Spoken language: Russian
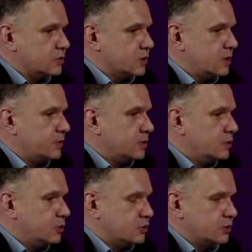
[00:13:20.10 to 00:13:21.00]

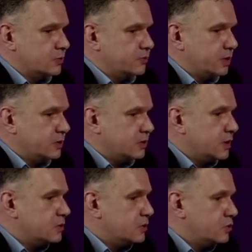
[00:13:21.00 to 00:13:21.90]
Запад должен
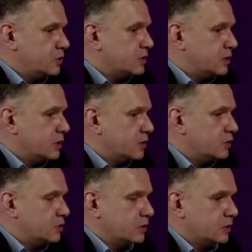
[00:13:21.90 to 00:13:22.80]
поддержать грузинский
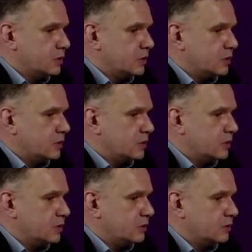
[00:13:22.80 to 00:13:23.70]
народ
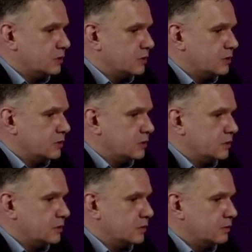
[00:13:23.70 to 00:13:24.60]
э,
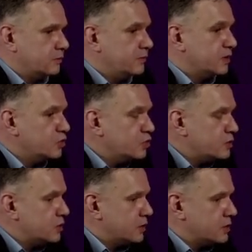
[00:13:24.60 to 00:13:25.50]

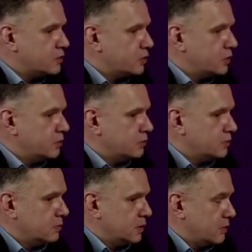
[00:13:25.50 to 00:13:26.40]
вернуться на свой
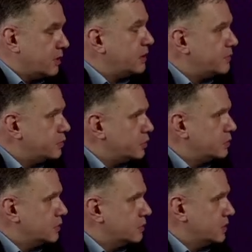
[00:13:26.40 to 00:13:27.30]
нормальный
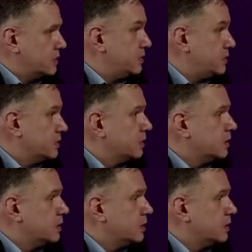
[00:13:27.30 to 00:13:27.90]
путь развития.